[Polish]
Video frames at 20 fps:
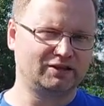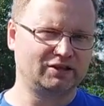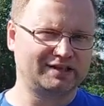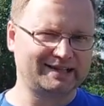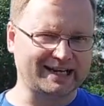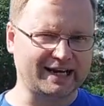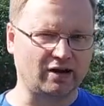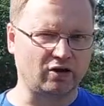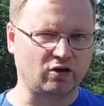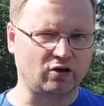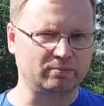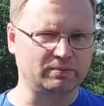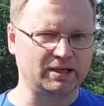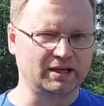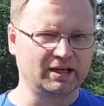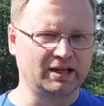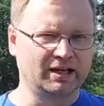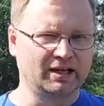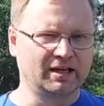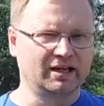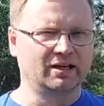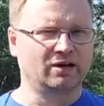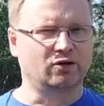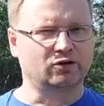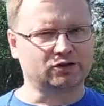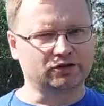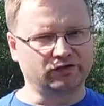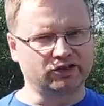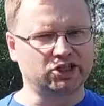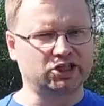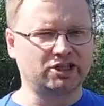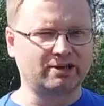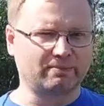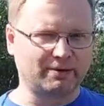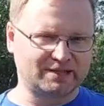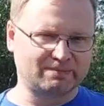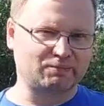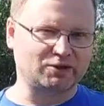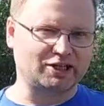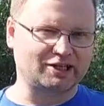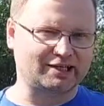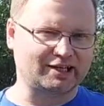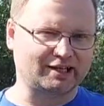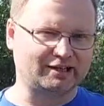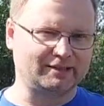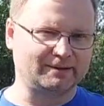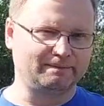cechą, oczywiście bez przesad.